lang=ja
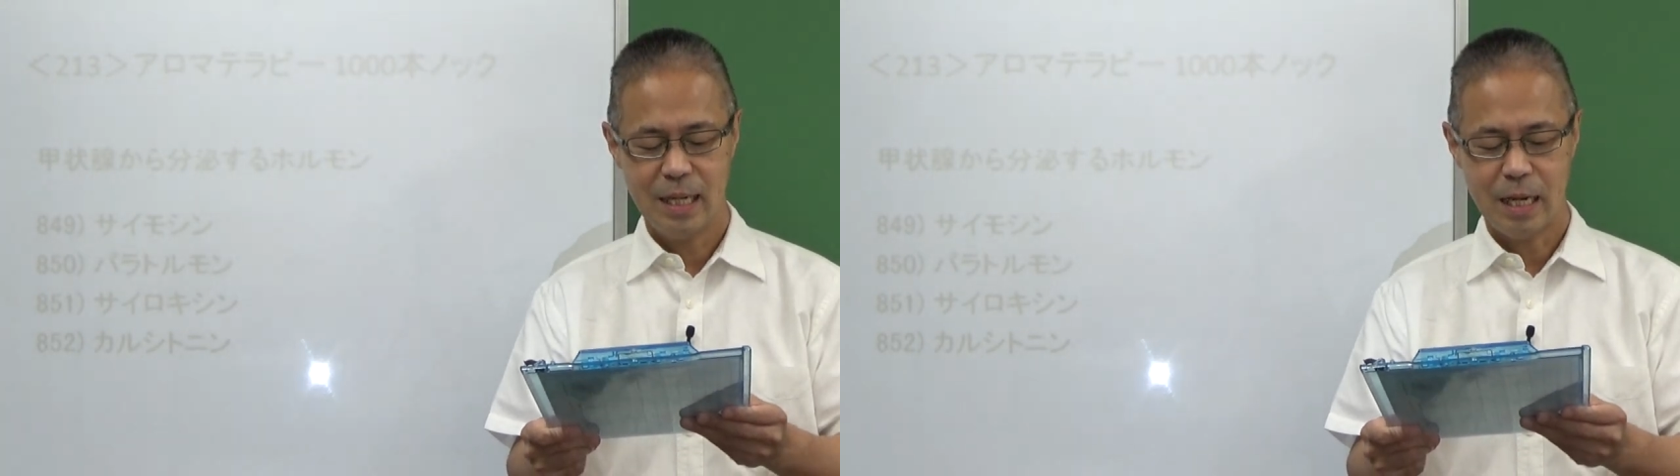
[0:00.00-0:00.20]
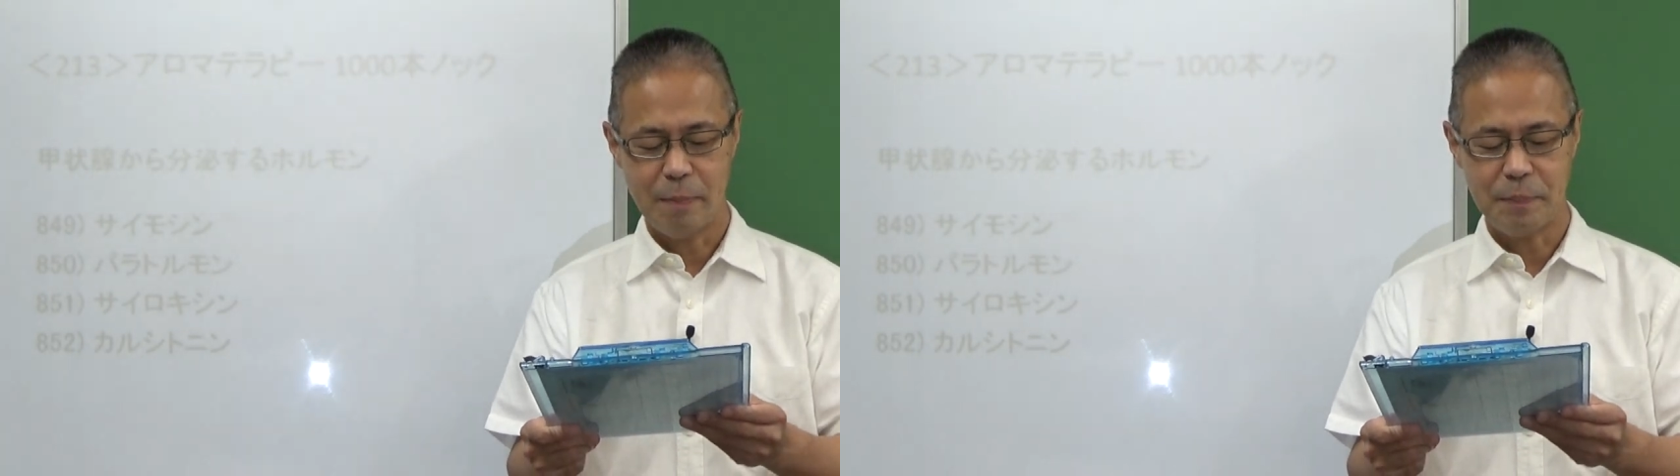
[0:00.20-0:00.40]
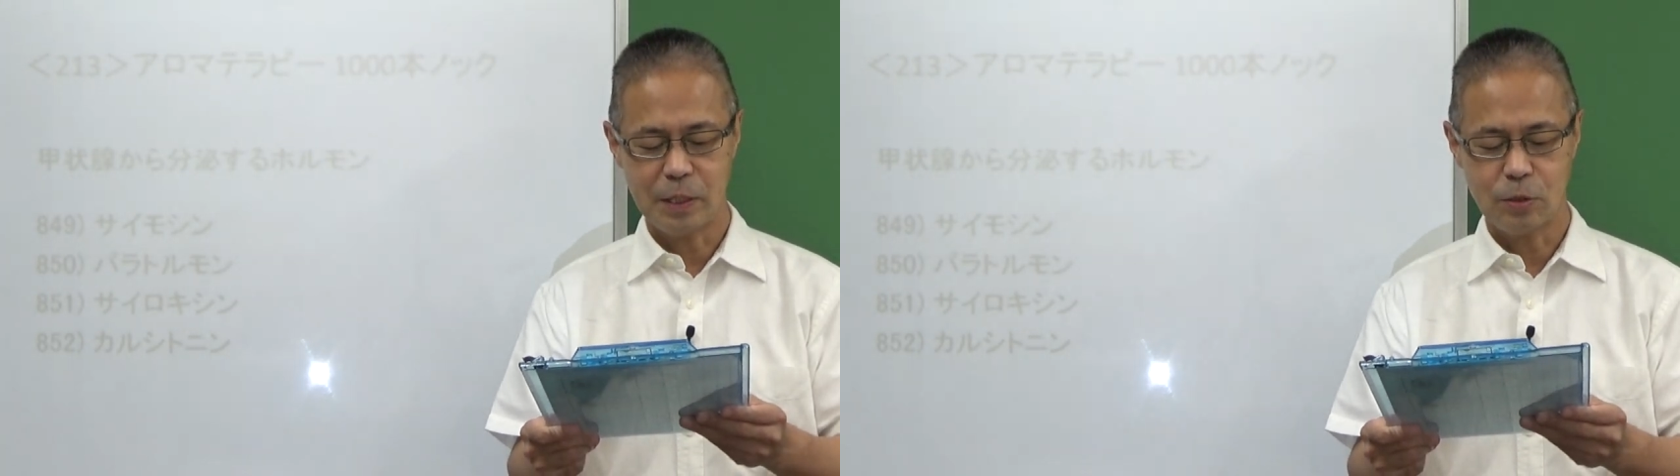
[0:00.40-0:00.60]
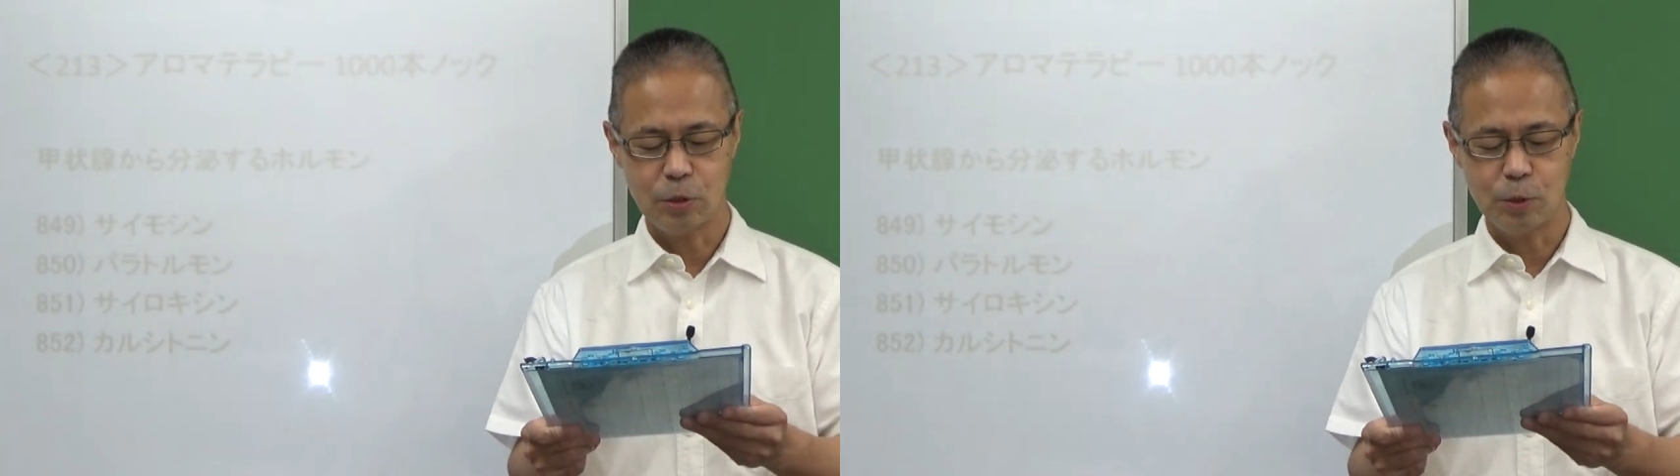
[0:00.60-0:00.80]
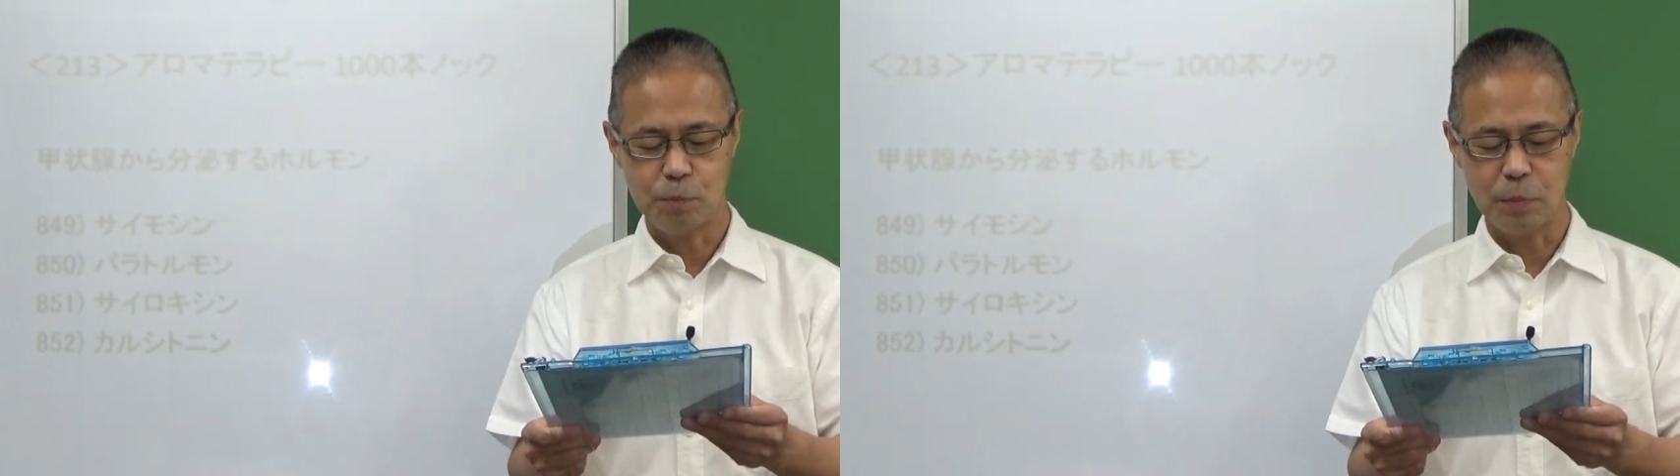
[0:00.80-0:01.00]

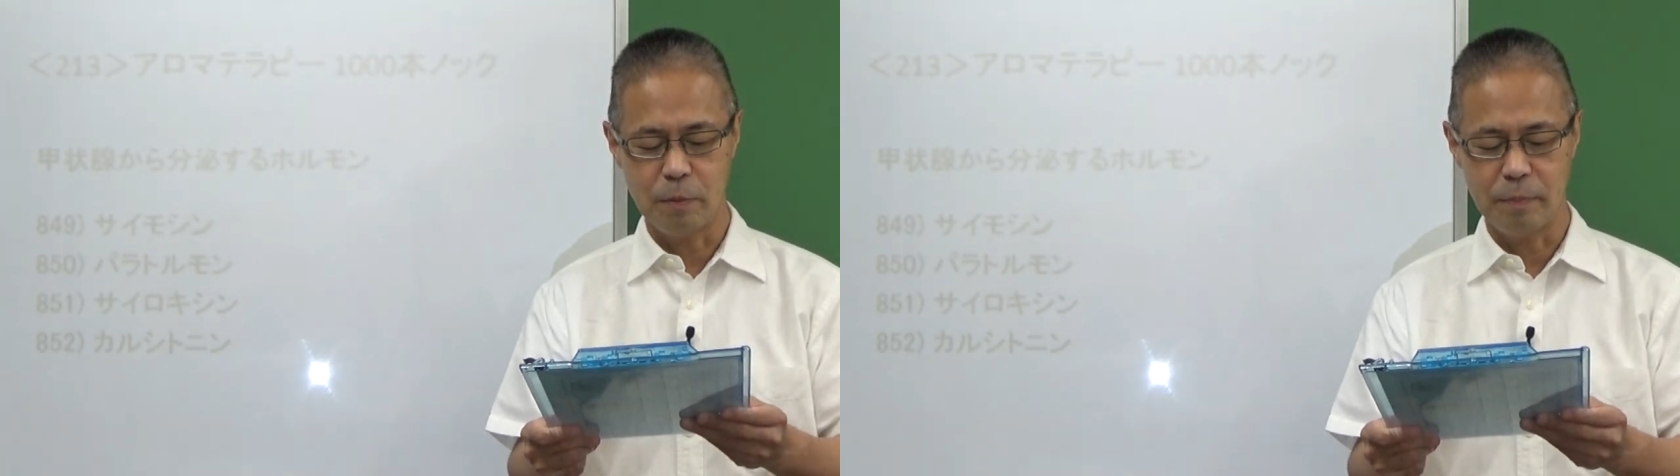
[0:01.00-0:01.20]
850本